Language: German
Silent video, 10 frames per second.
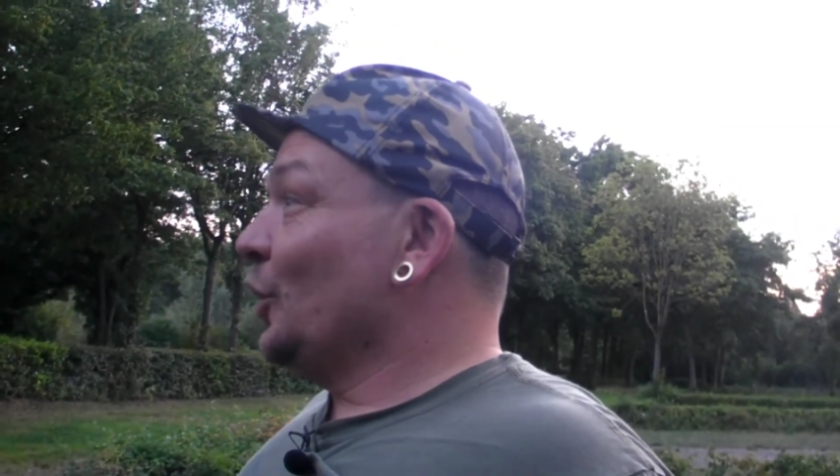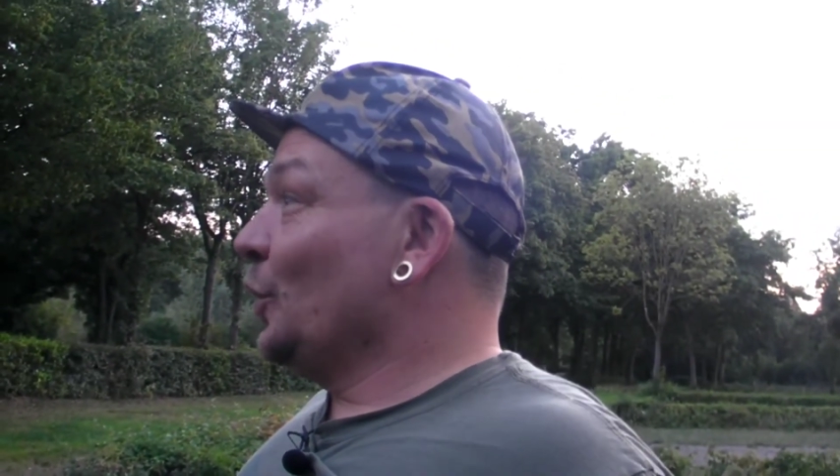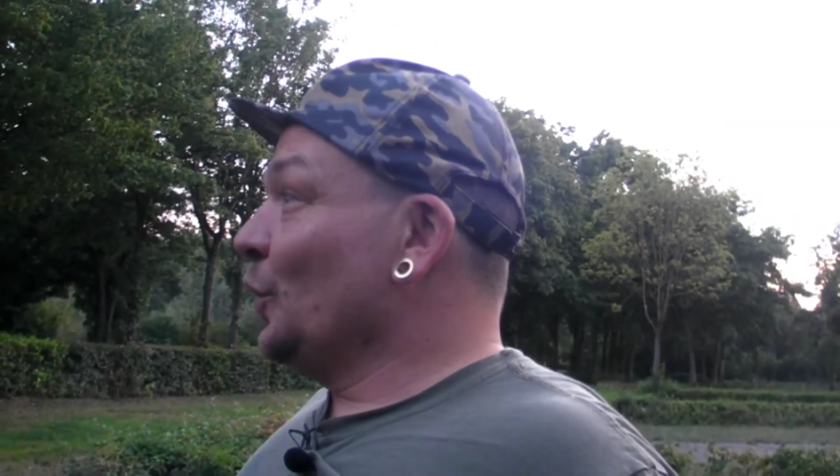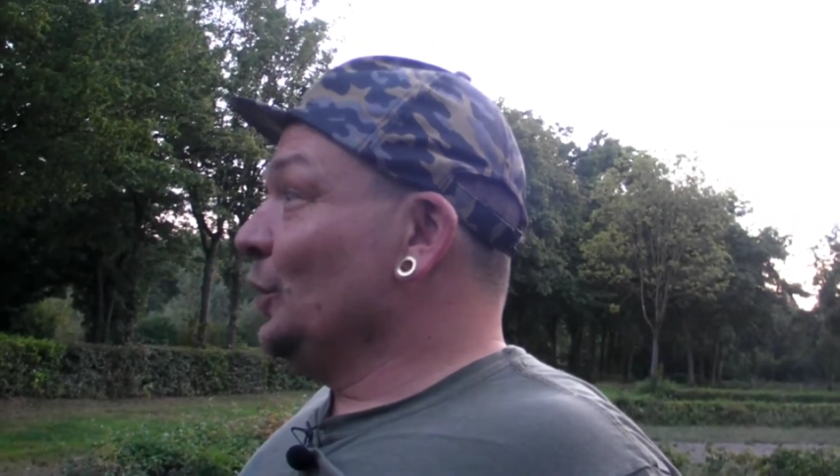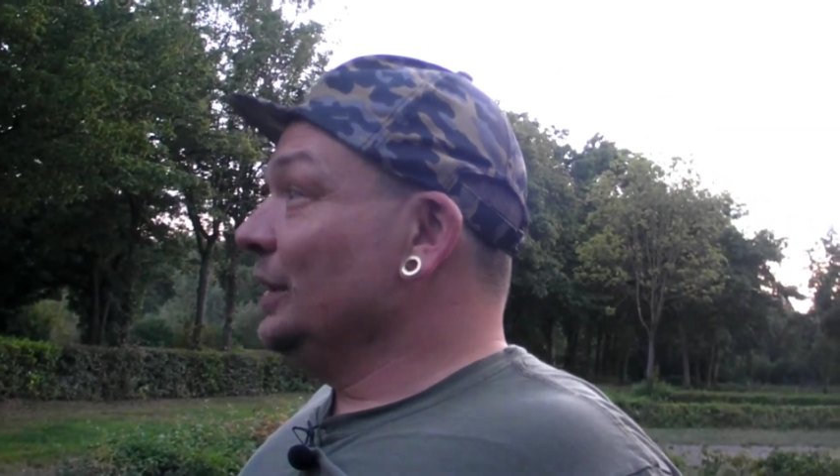
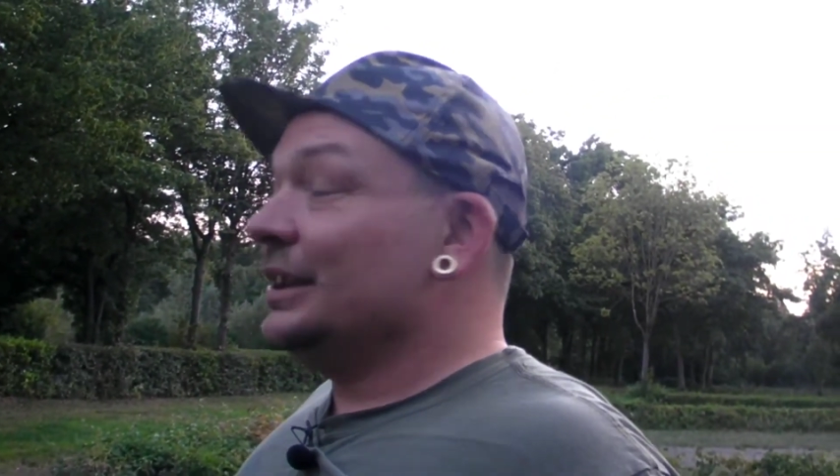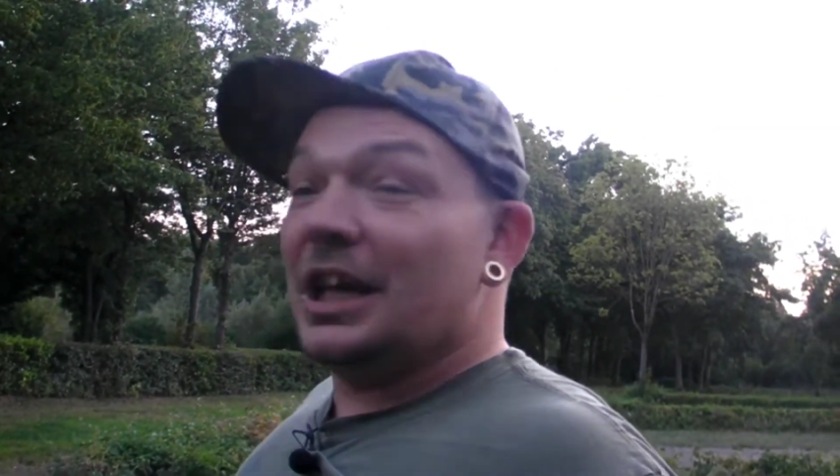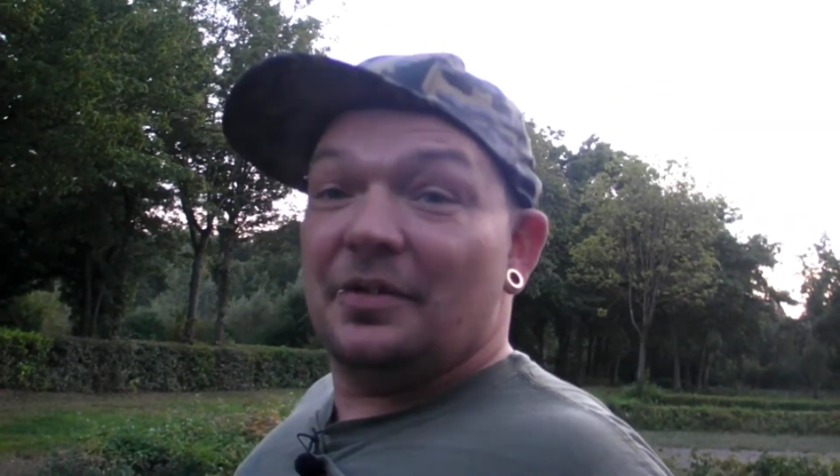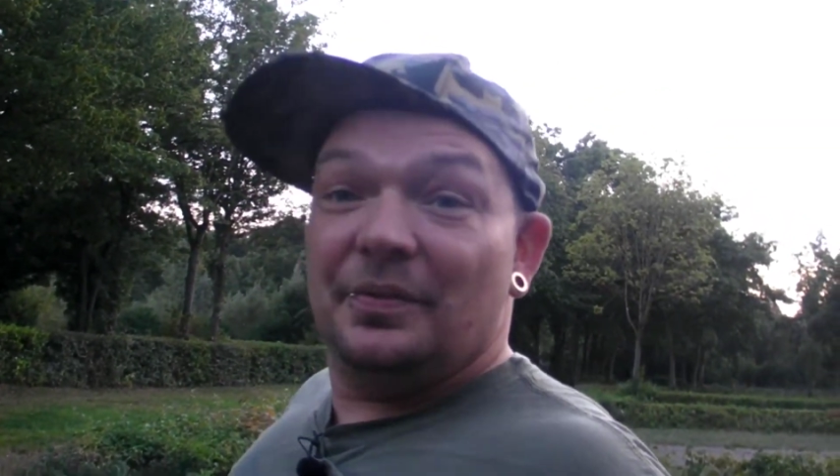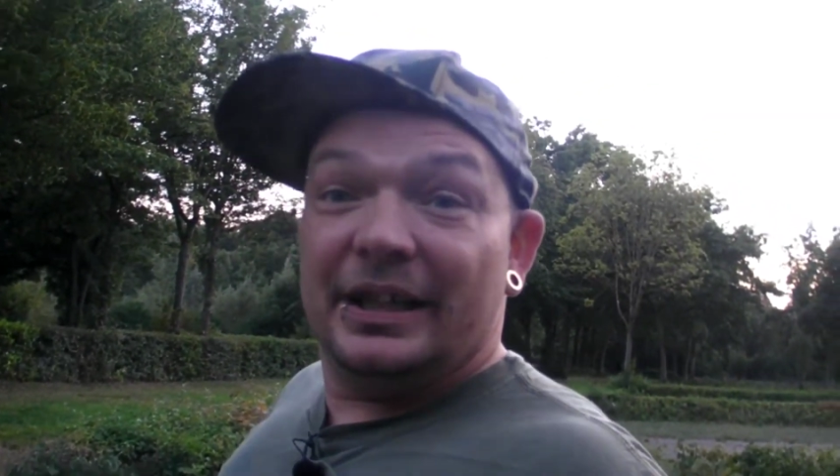Und
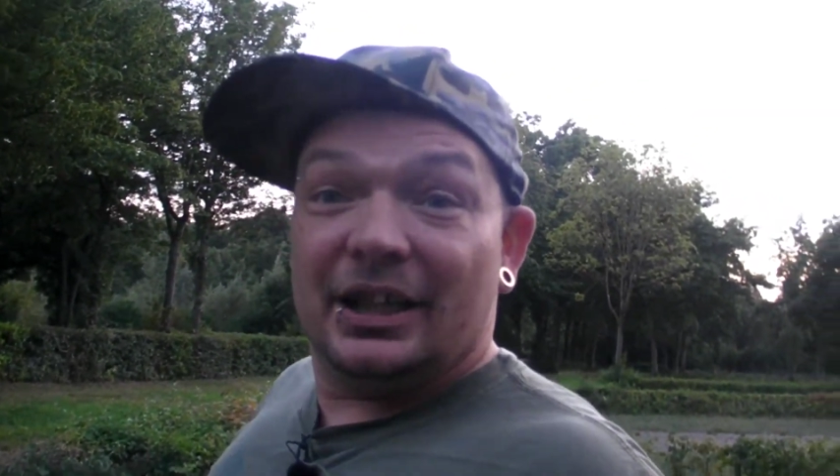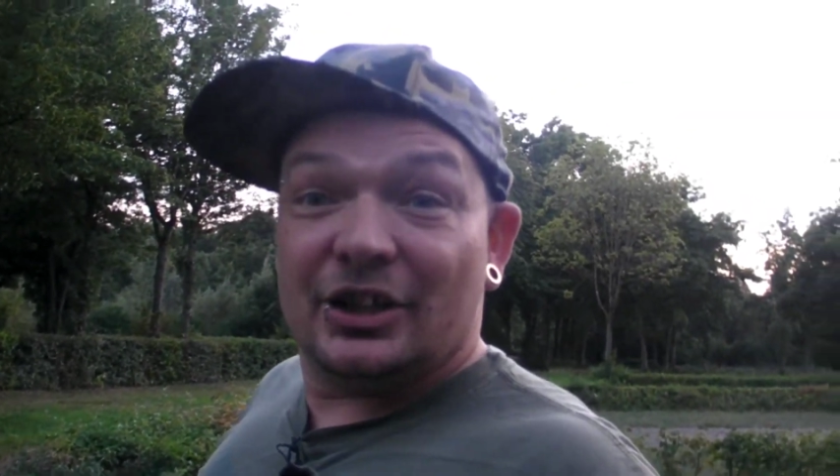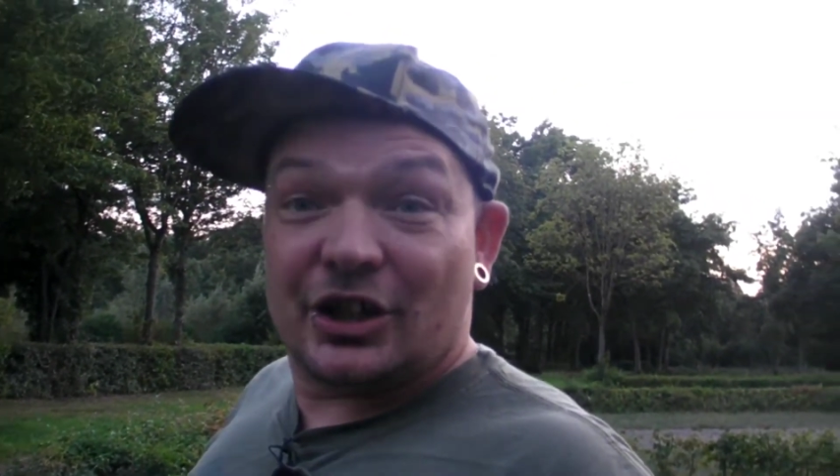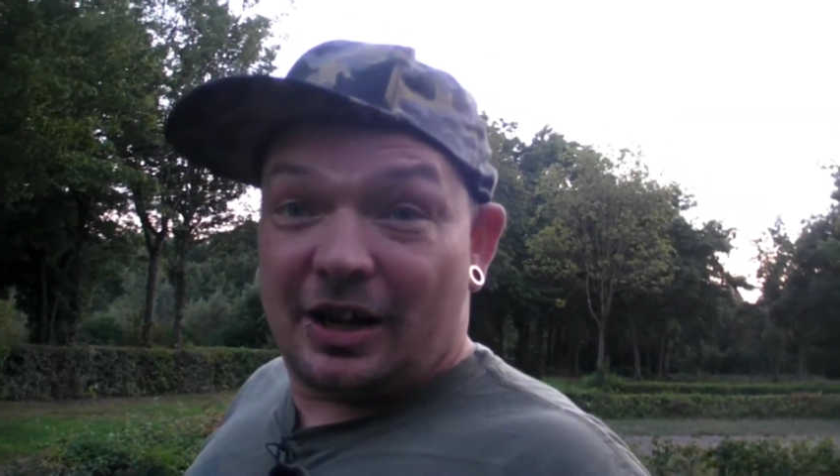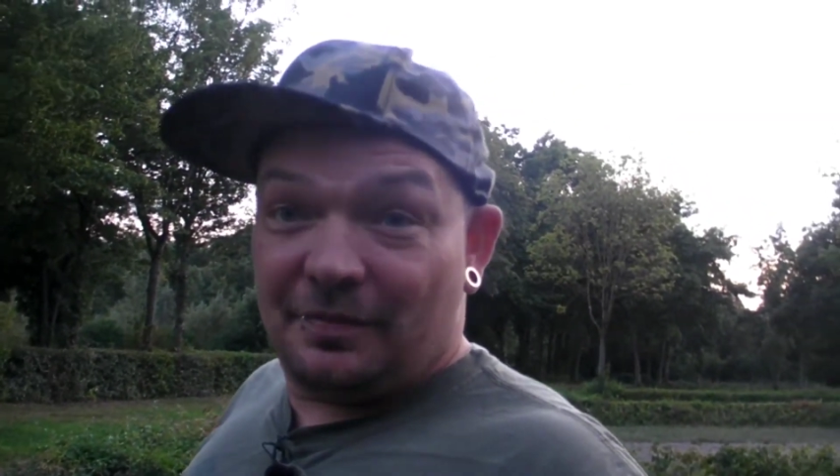wir
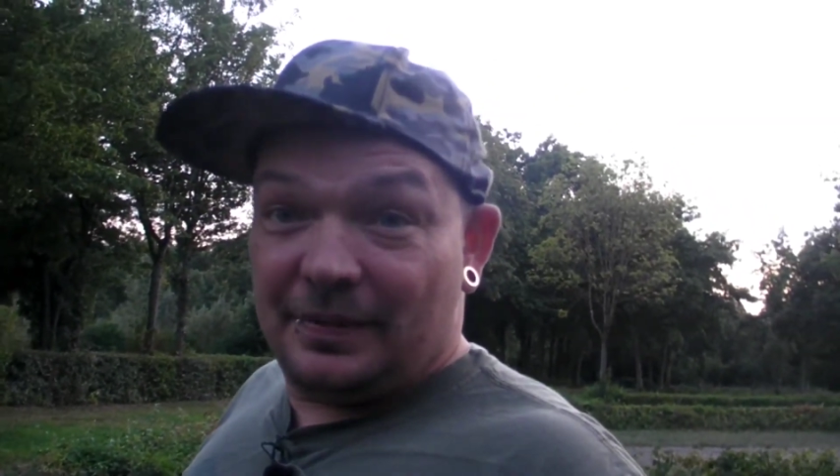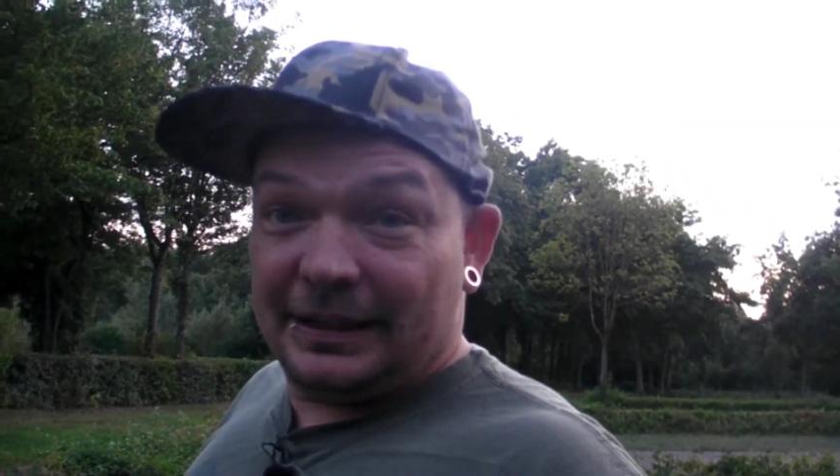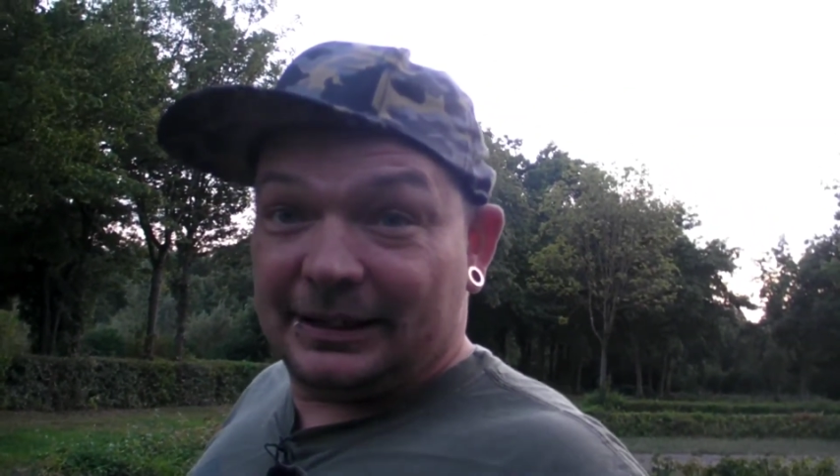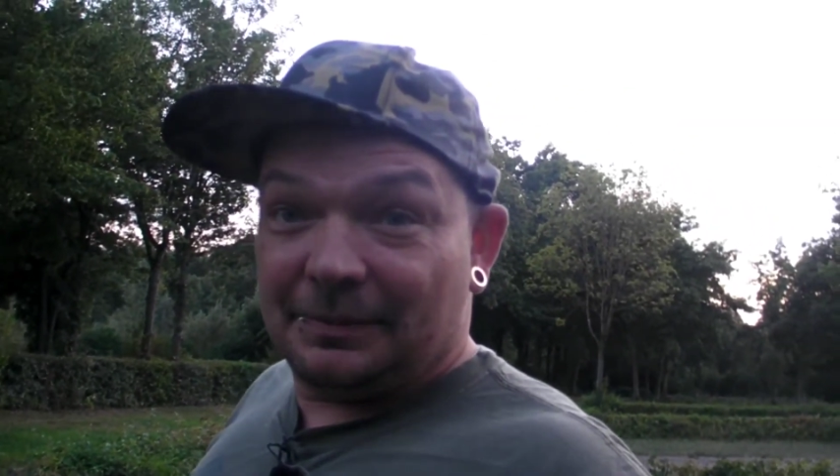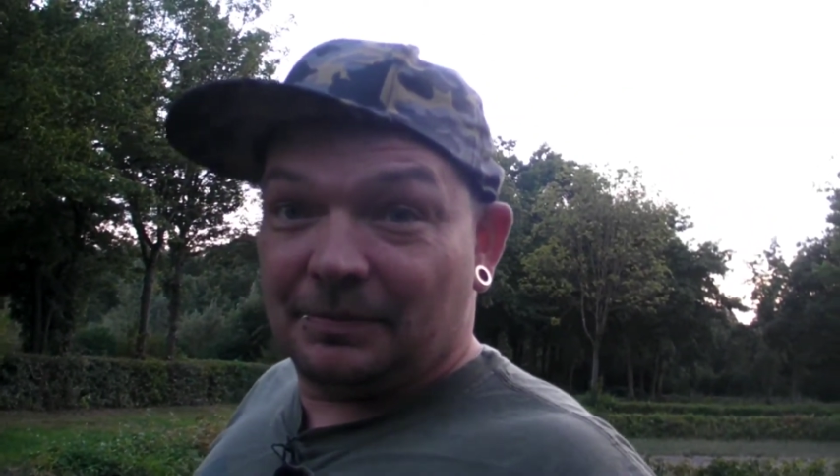schaffen
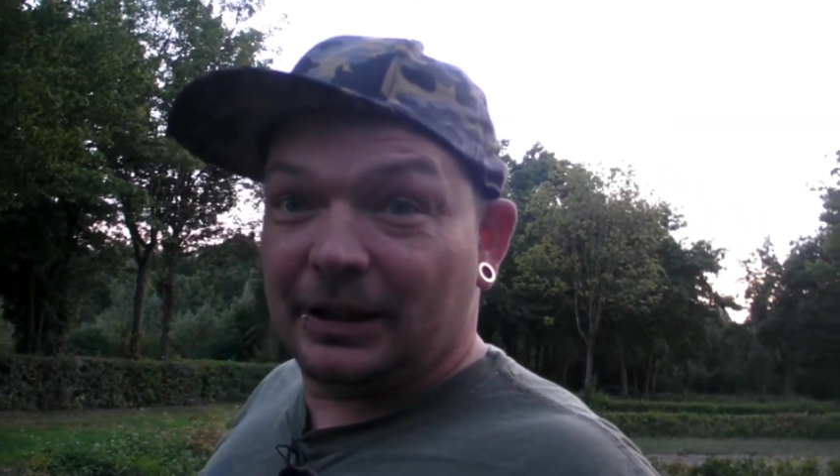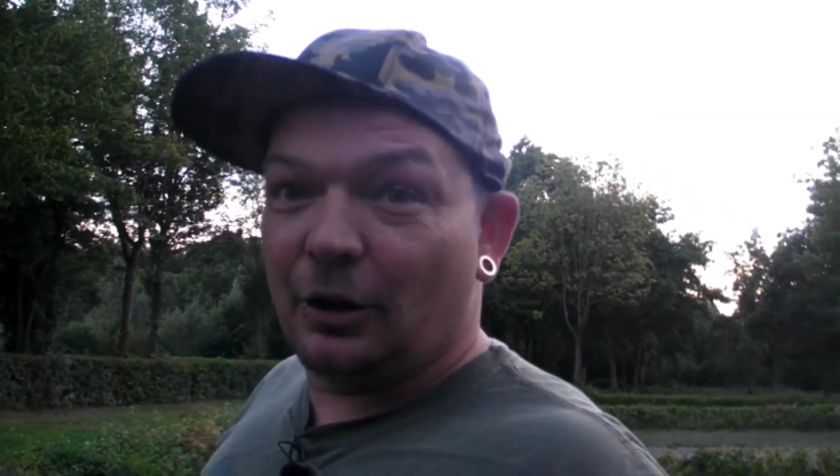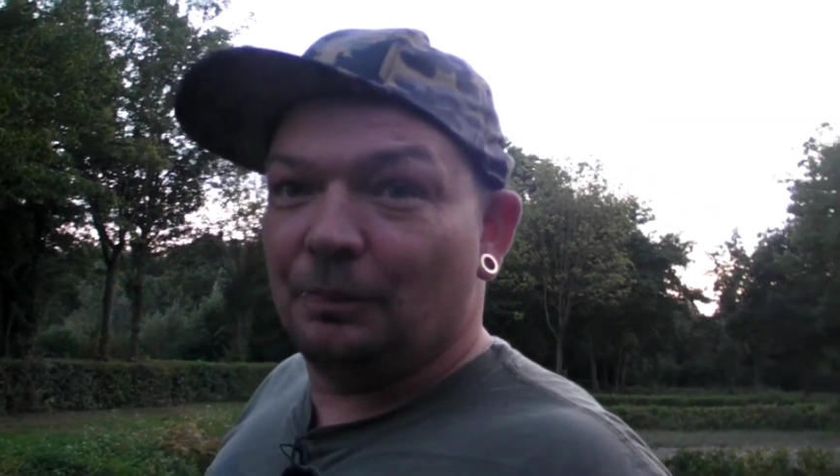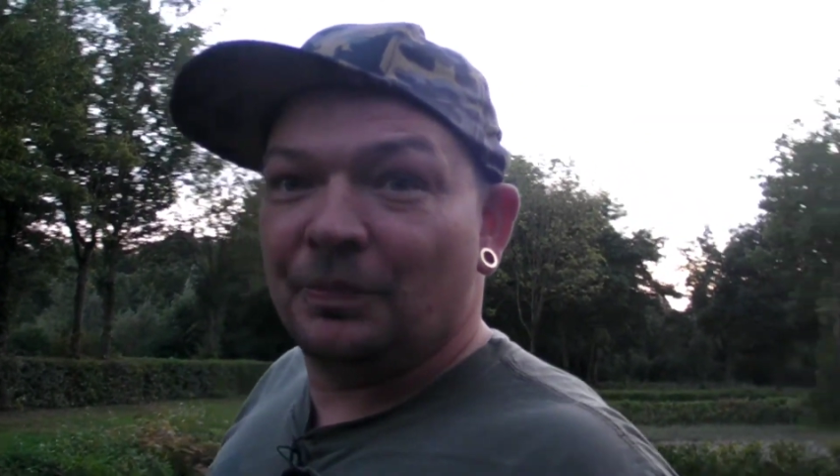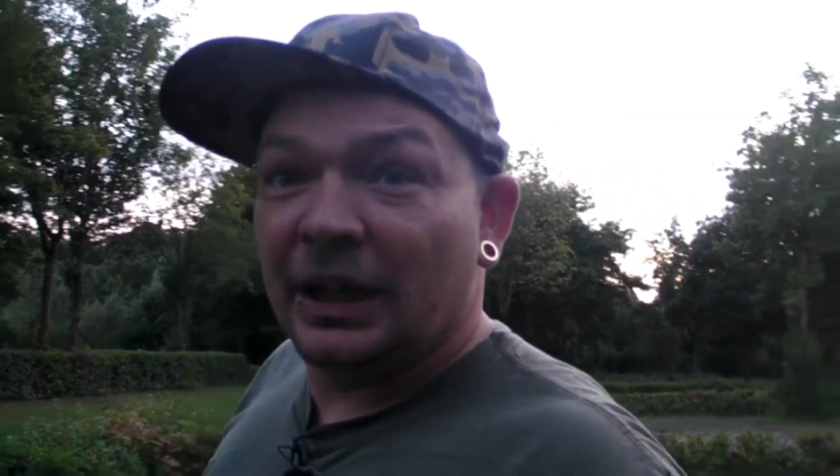es. Genau.